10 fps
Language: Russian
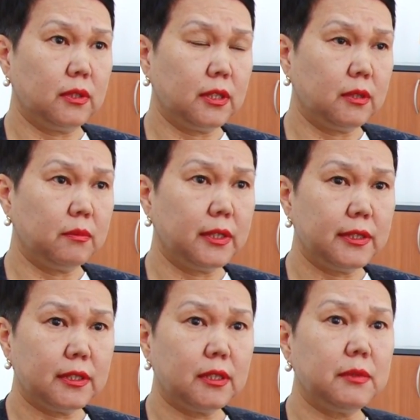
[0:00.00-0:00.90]
Это
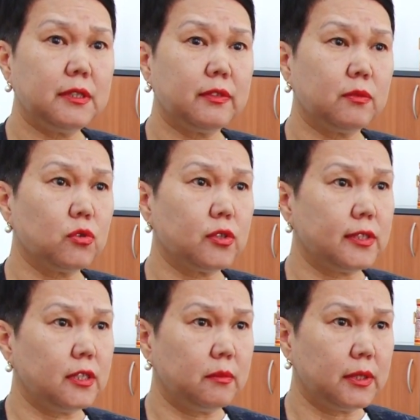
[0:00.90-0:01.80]
гимназия, там есть возможность
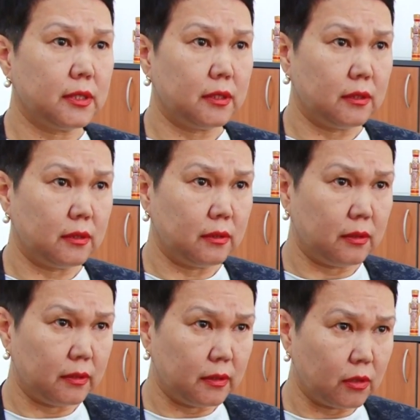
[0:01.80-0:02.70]
заниматься
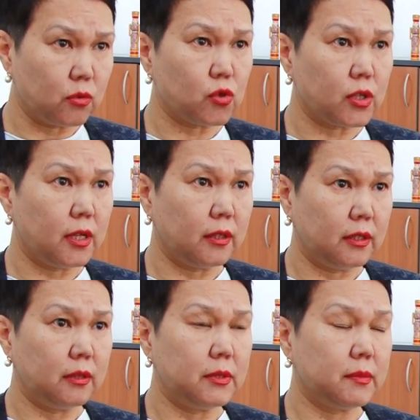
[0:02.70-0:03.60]
на кружках
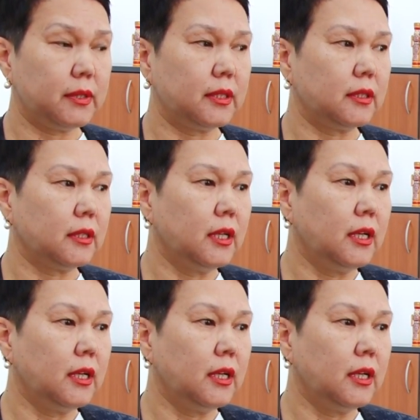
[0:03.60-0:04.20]
да, бесплатных.